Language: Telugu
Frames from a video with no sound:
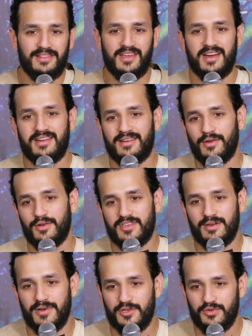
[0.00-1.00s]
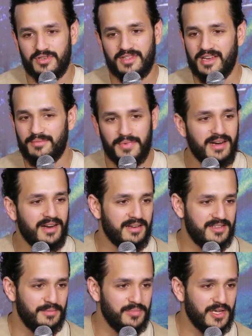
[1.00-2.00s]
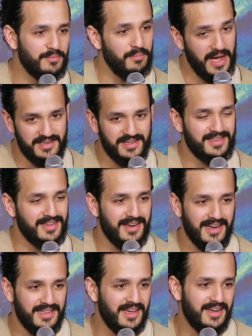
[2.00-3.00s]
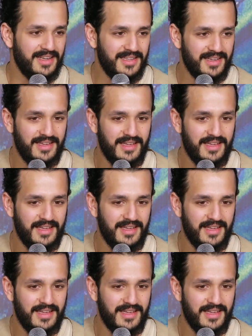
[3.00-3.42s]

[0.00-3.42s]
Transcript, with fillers: థియేటర్లో సినిమా చూసిన తర్వాత మీరే నాకు చెప్తారు బాగా చేశానా లేదా అనేది